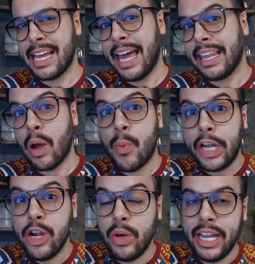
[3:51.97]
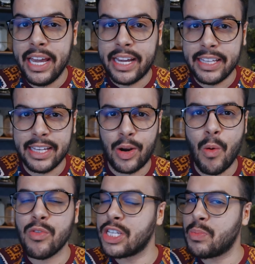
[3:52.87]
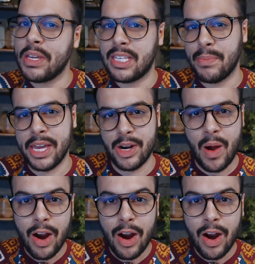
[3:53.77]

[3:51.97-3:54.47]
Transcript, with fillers: e ela tá um pouquinho líquida, como vocês perceberam.